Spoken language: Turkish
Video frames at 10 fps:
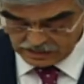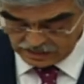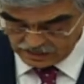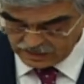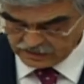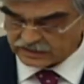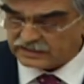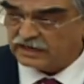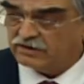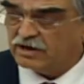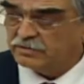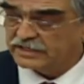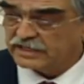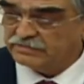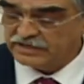hayatını devam
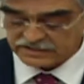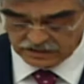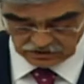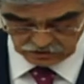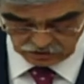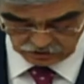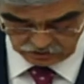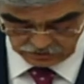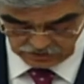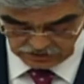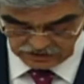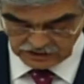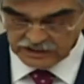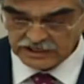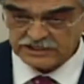ettirmeye çalışıyor.
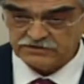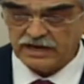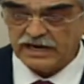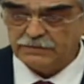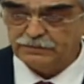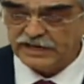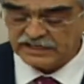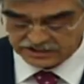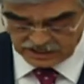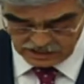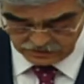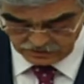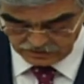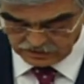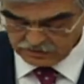İşveren perişan,
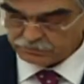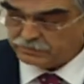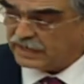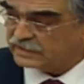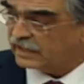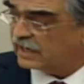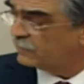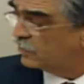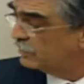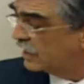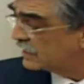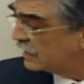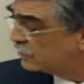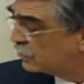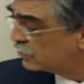bertaraf
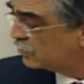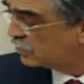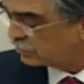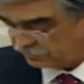olmaktan korkuyor.